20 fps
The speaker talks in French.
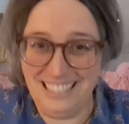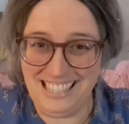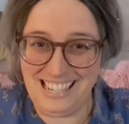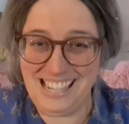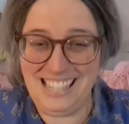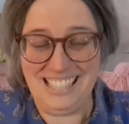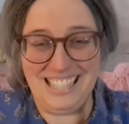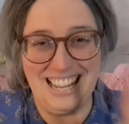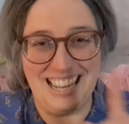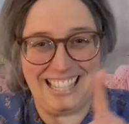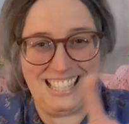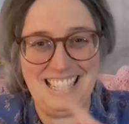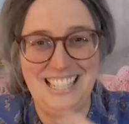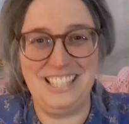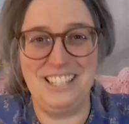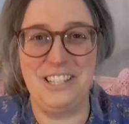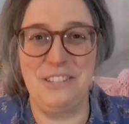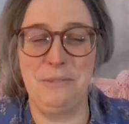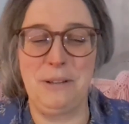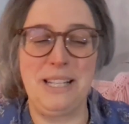l'exercice
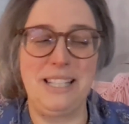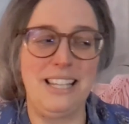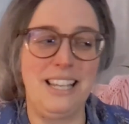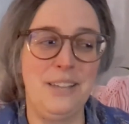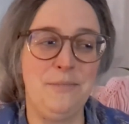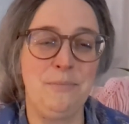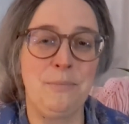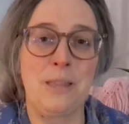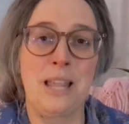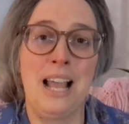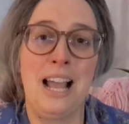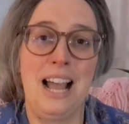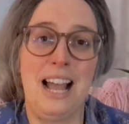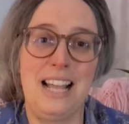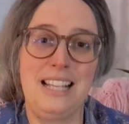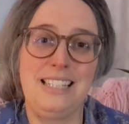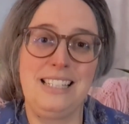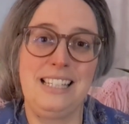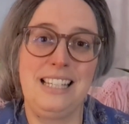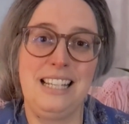de se prêter à
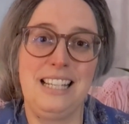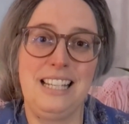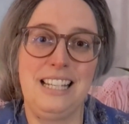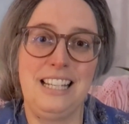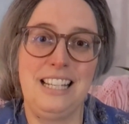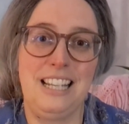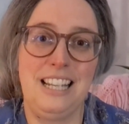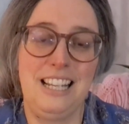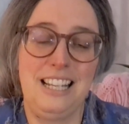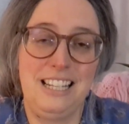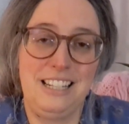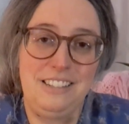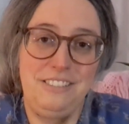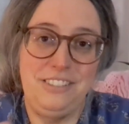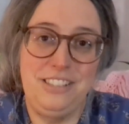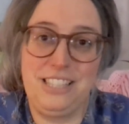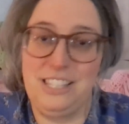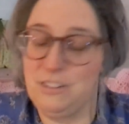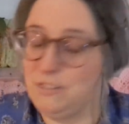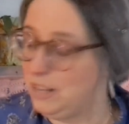ces
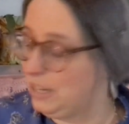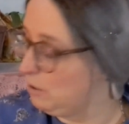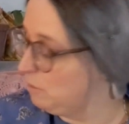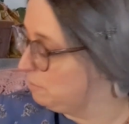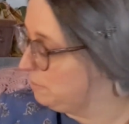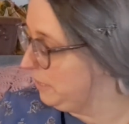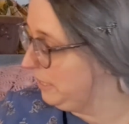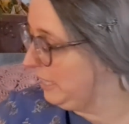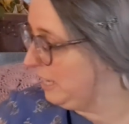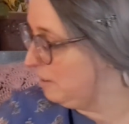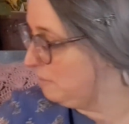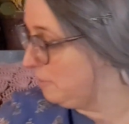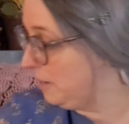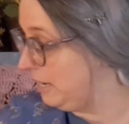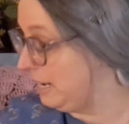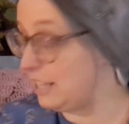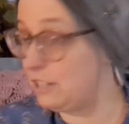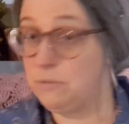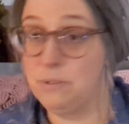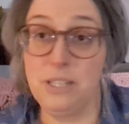vidéos est compliqué. Mais
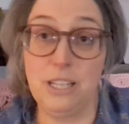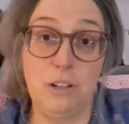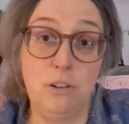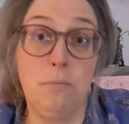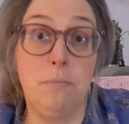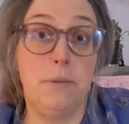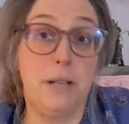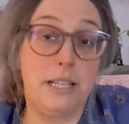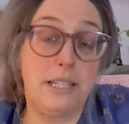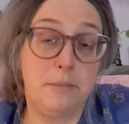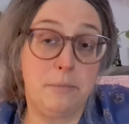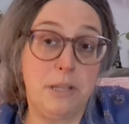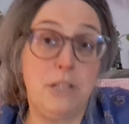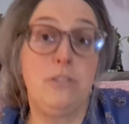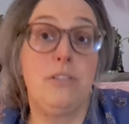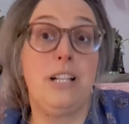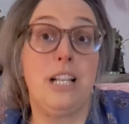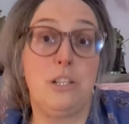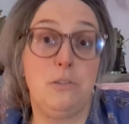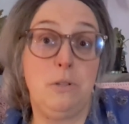la suite des coupes, bah, c'est pas
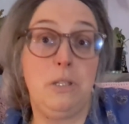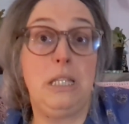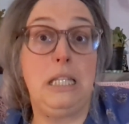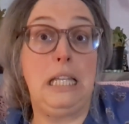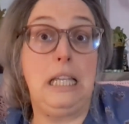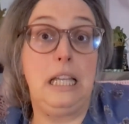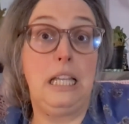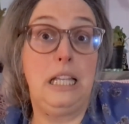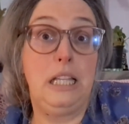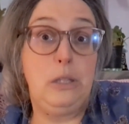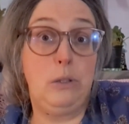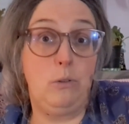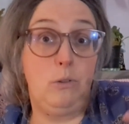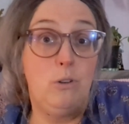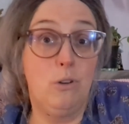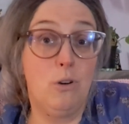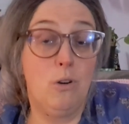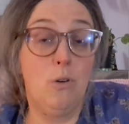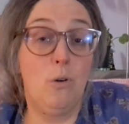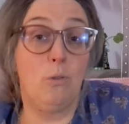juste la suite de
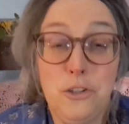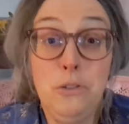l'eau.